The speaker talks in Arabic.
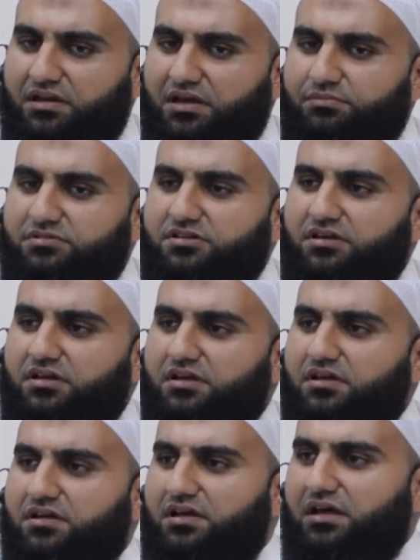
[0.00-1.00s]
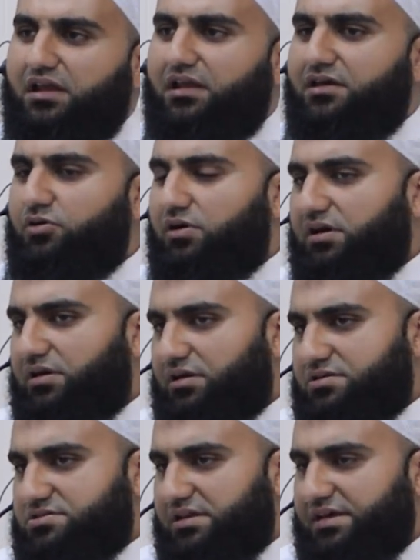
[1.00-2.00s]
العبد أن لا يؤخر
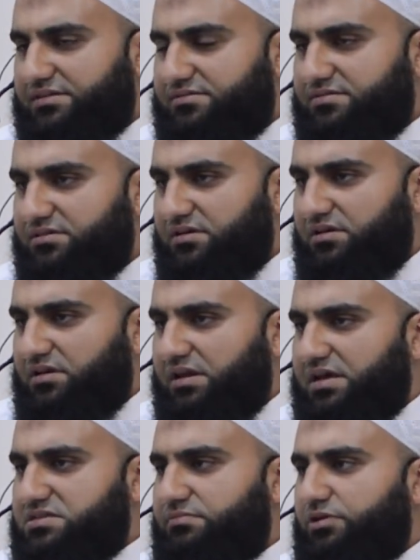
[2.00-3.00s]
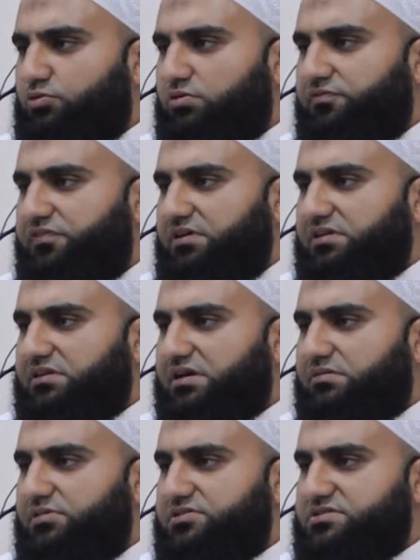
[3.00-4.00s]
الصلاة لازم يكون في
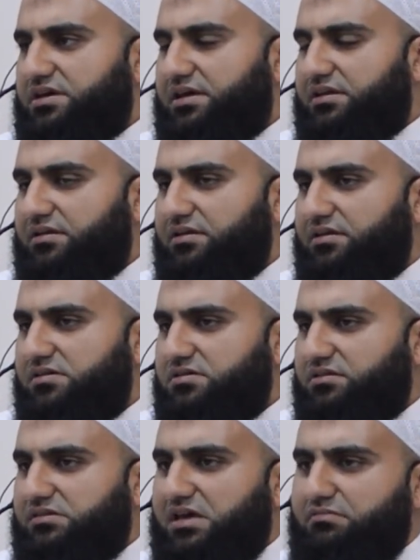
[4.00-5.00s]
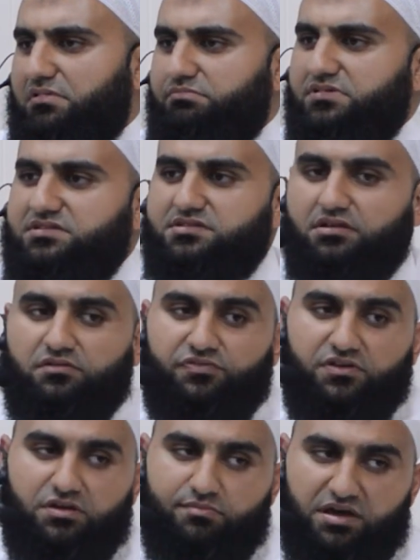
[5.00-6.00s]
عندك ميزان دايما بتزين في
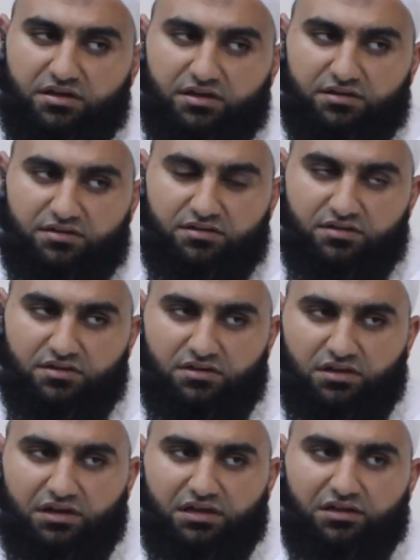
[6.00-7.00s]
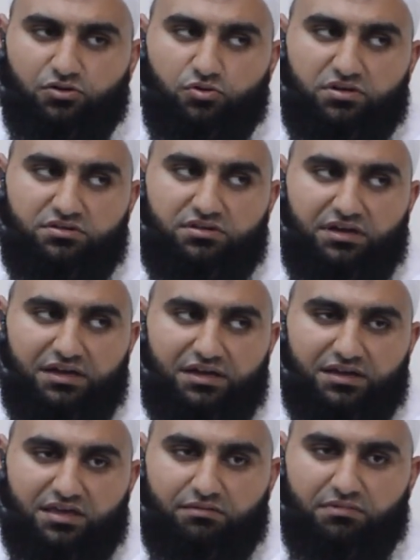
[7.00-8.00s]
إيمانك لأنه
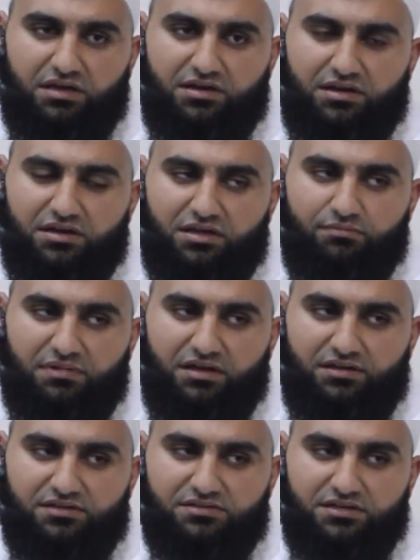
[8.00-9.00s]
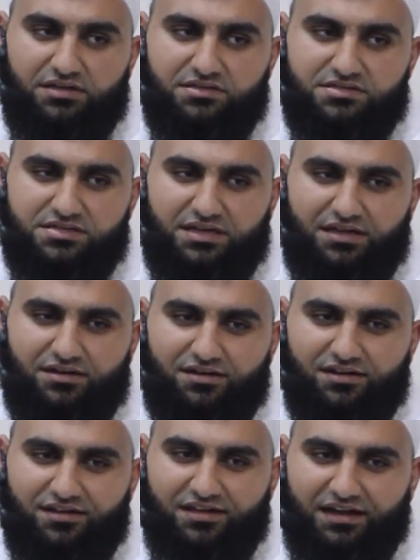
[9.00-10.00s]
ادعاء كمال الإيمان عند الإنسان
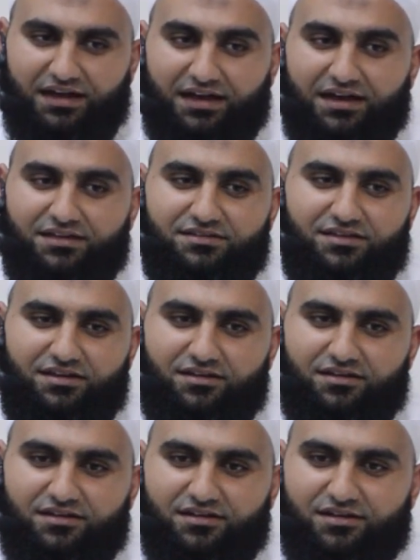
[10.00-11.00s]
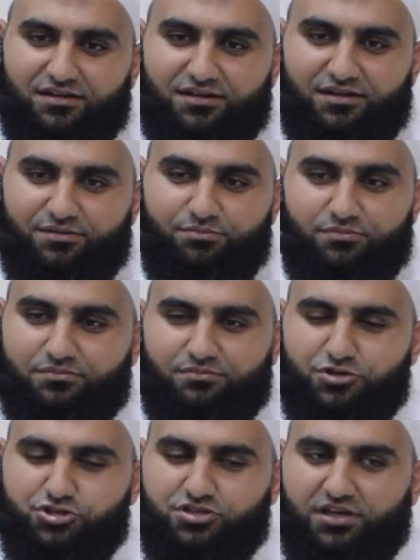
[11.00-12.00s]
عادي آه،
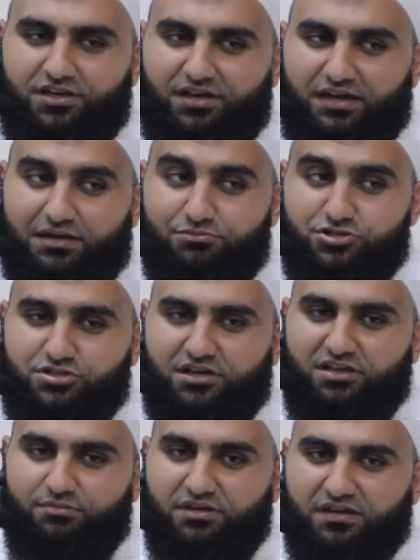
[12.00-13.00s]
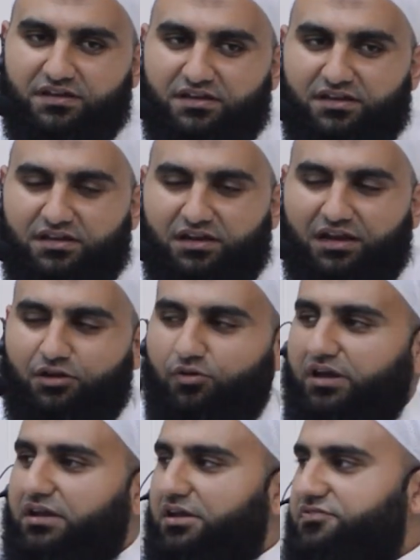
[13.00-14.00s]
مش صحيحة مش سليمة
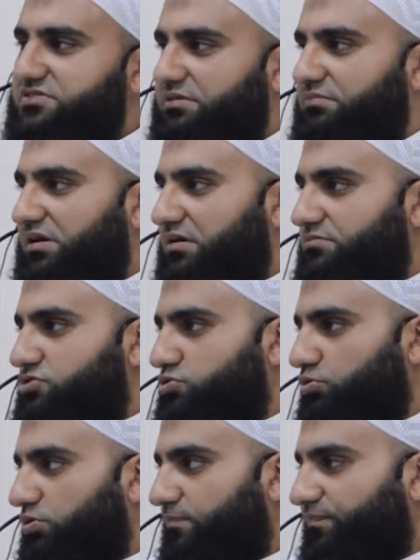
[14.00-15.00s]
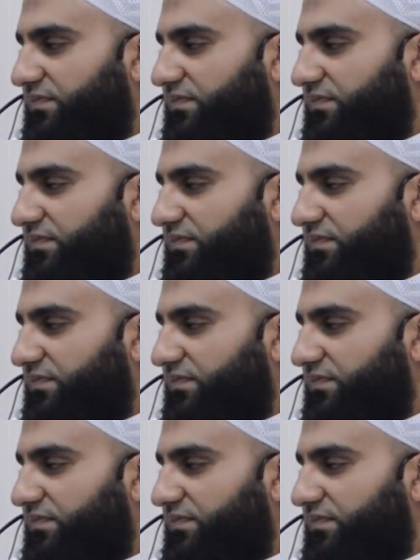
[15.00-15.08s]
لأنه هاي النفس أمارة بالسوء